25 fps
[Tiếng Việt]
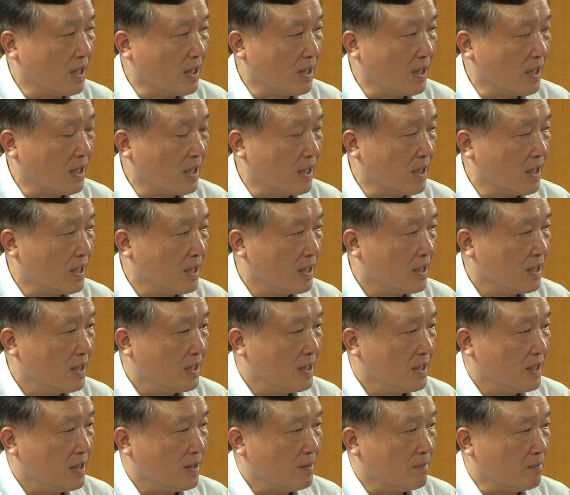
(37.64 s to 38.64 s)
tích cực của
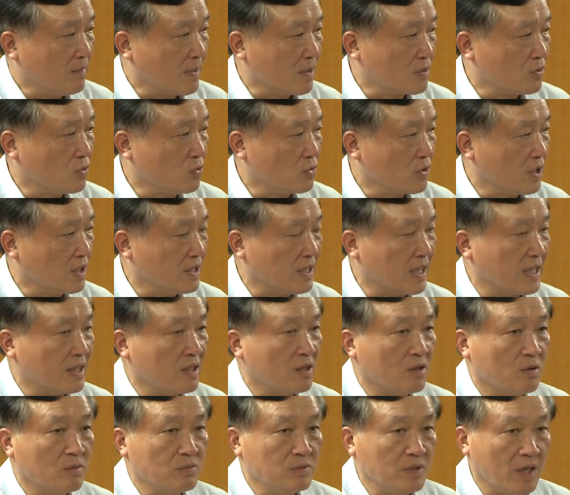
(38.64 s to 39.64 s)
Ban Cán sự Đảng Bộ
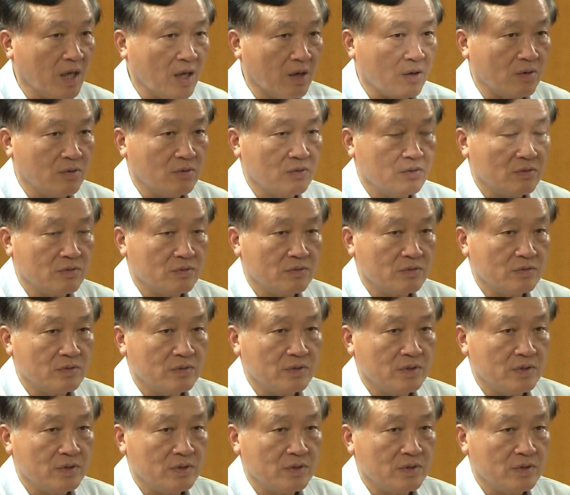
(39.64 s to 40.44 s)
Công Thương trong